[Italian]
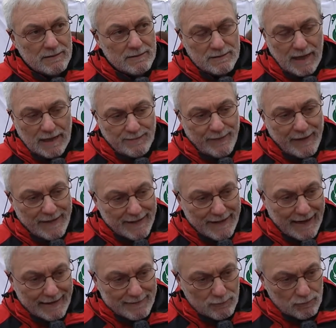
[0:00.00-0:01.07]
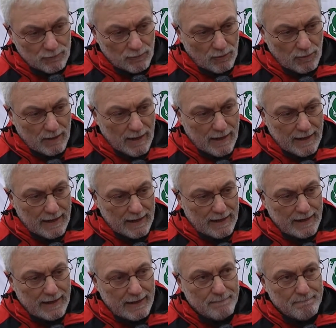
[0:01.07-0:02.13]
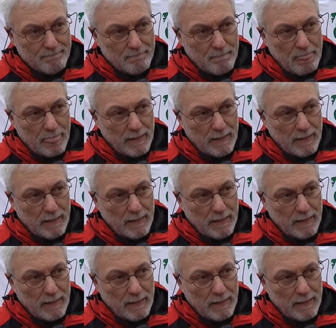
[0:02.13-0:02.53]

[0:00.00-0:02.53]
trasferire tutto il, ehm,